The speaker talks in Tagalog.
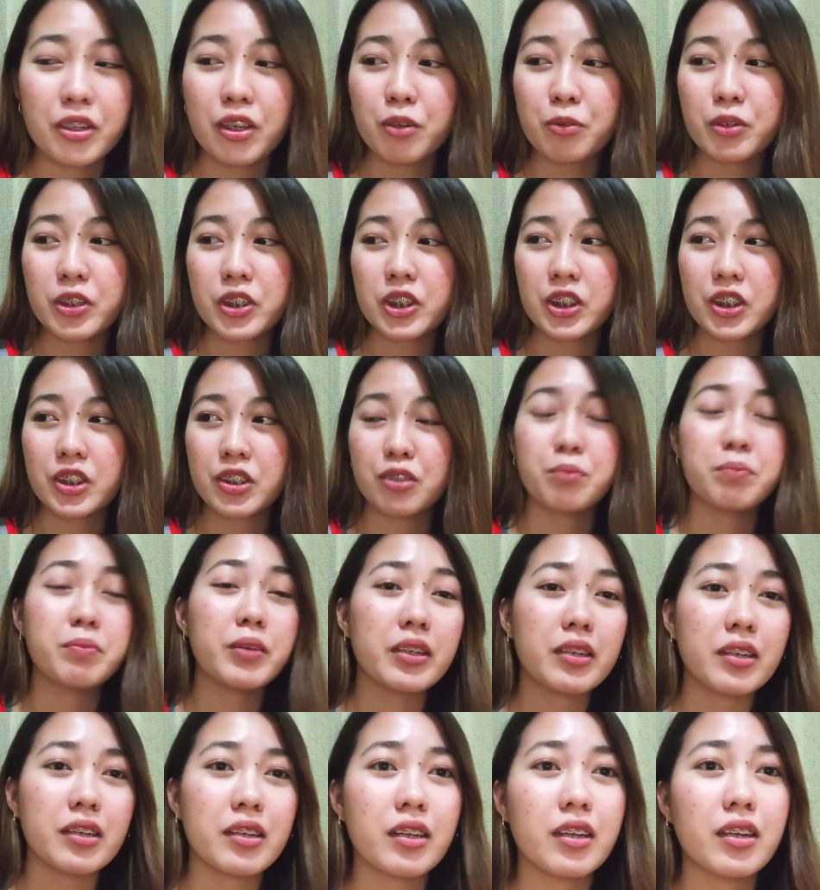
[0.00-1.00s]
niya, which is yung
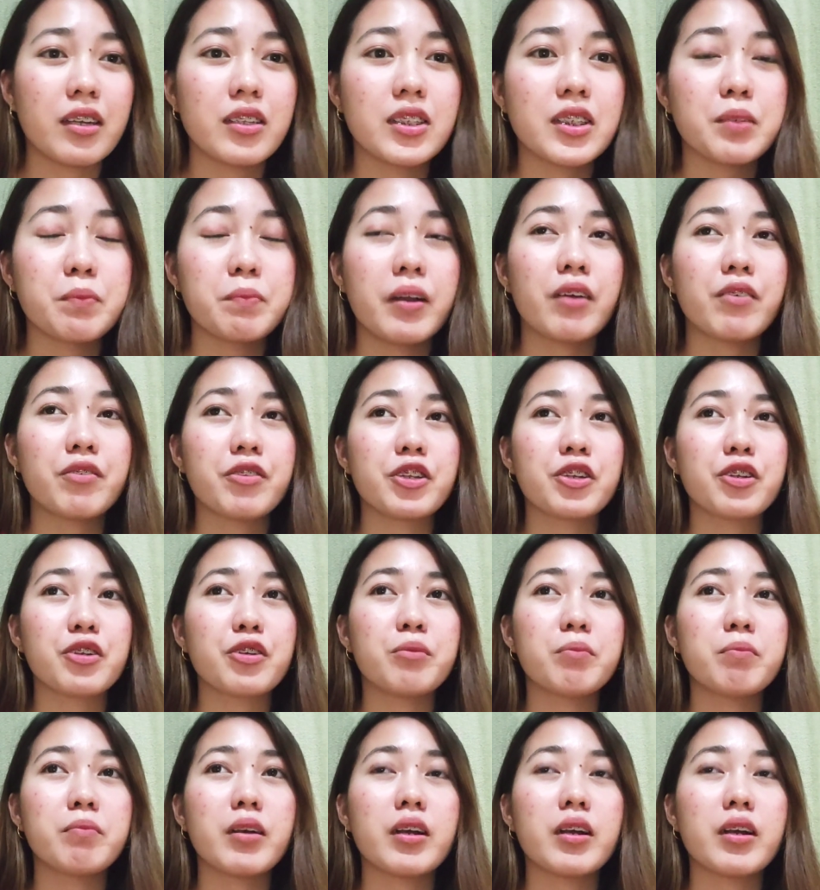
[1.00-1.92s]
pagka-cleanse. After ko